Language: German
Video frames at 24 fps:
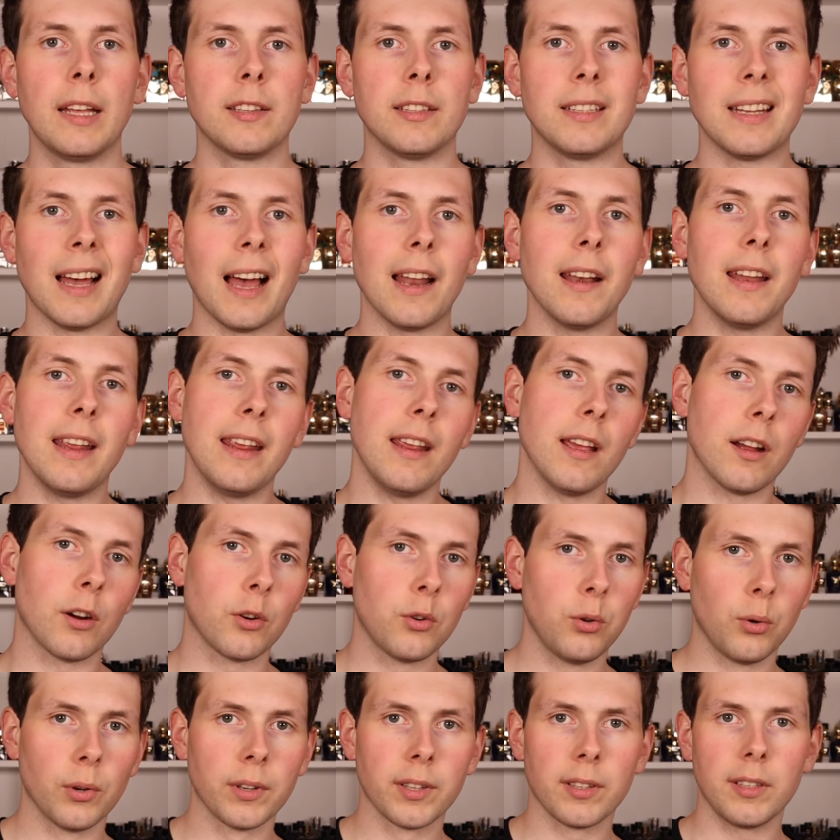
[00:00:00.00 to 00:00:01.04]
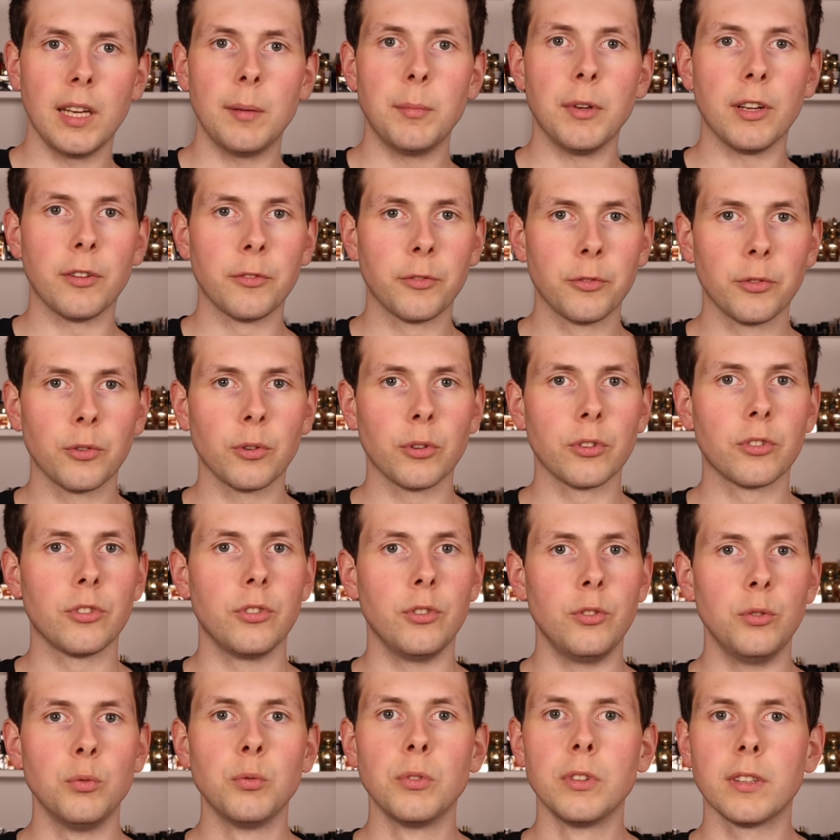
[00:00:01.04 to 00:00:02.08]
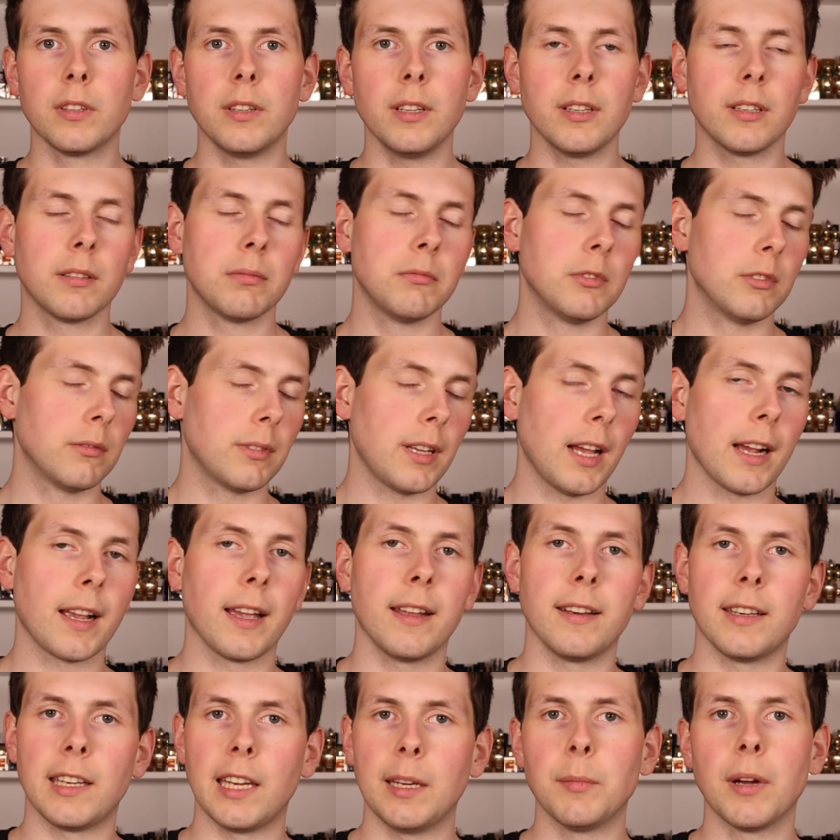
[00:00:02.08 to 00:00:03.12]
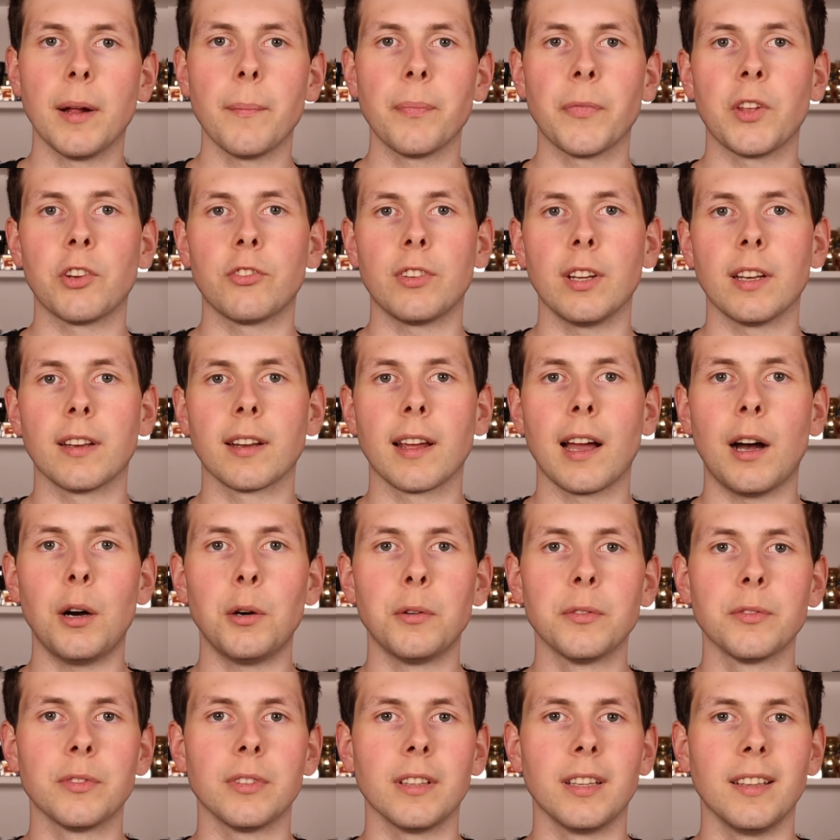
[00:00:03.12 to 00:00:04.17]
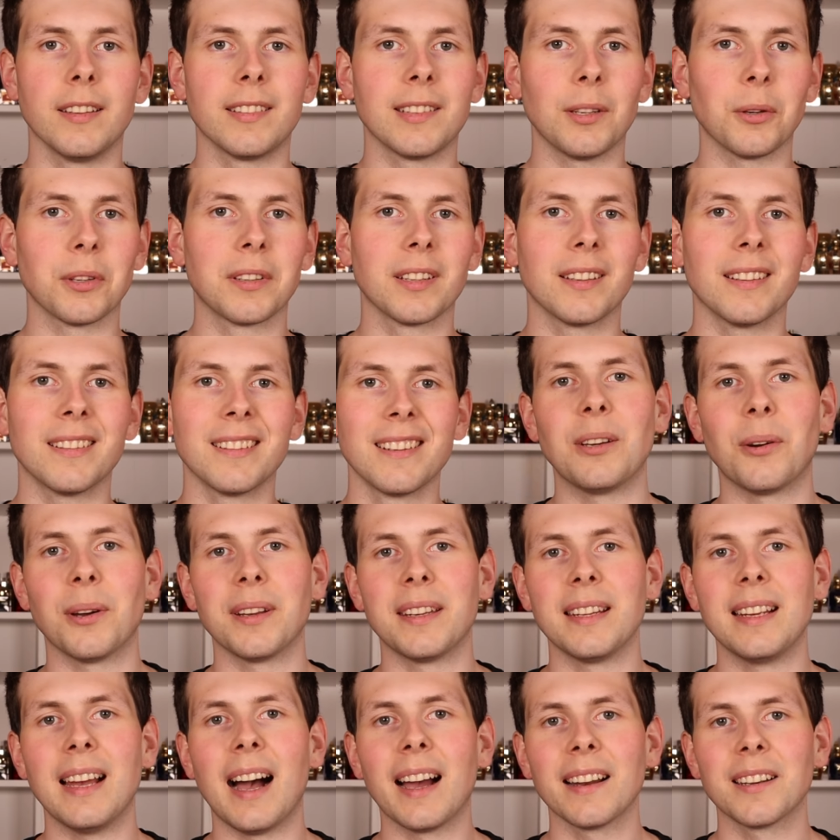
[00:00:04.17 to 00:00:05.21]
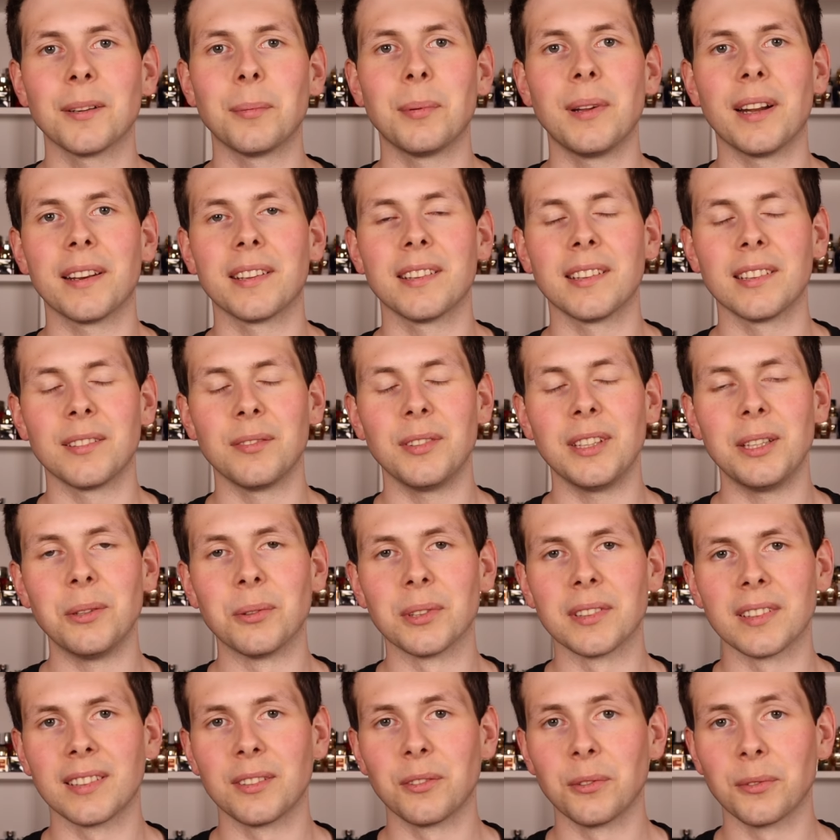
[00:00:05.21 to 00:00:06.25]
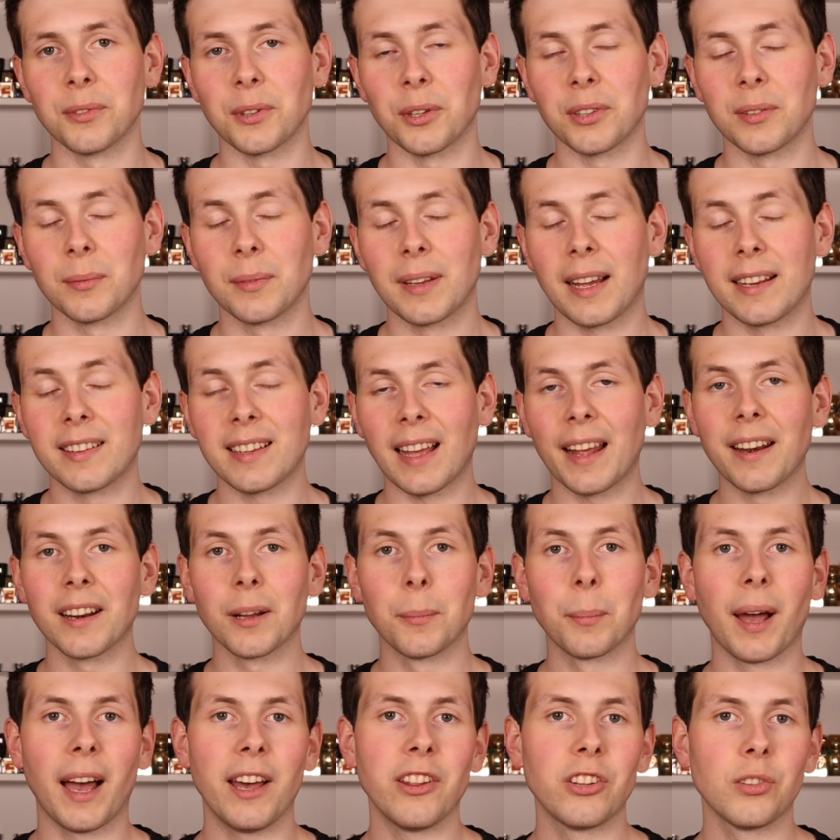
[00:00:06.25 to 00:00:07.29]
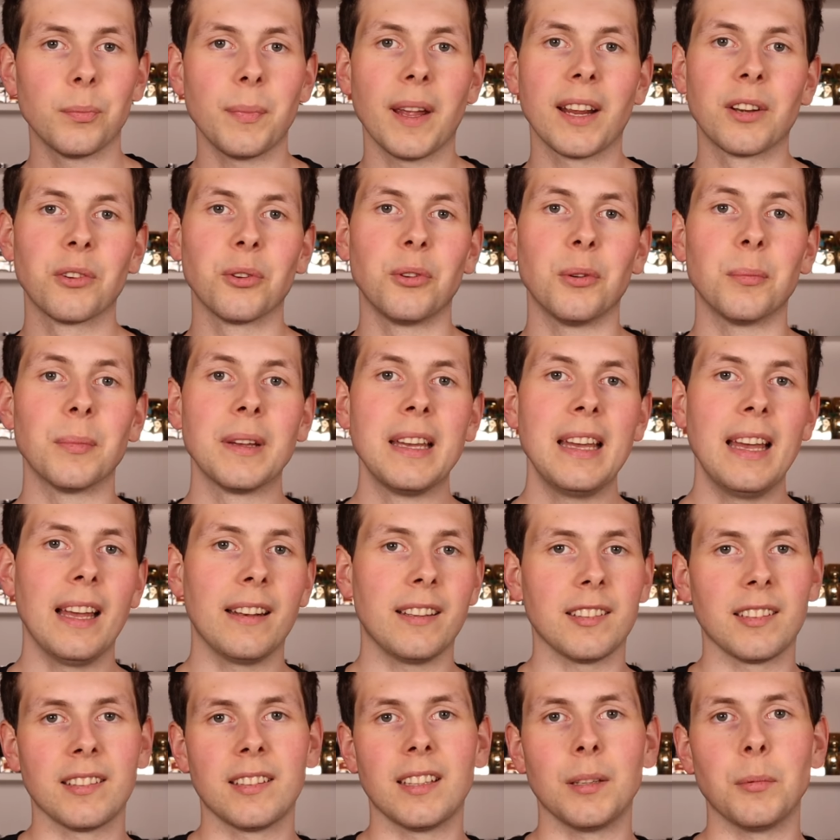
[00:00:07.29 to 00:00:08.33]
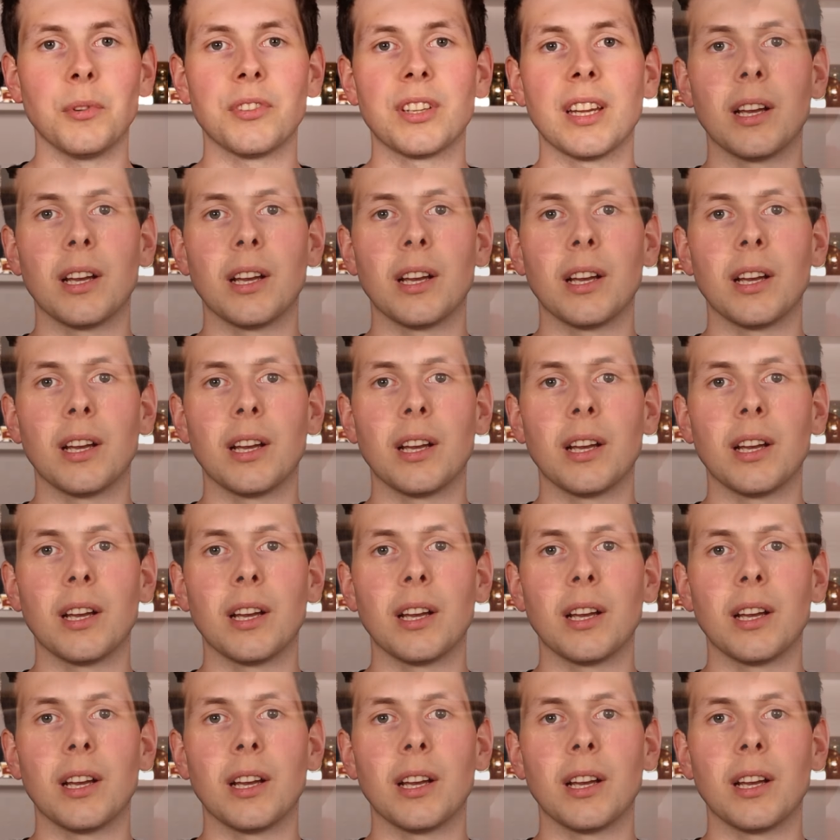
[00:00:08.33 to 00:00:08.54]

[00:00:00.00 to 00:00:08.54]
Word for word: sind alle eher kurzlebig, frisch, jugendlich, gar kein Thema, steht drauf, ist auch drin. Der heutige achte Platz des Videos ist ein Duft aus einem ganz anderen Preisspektrum, das ist nämlich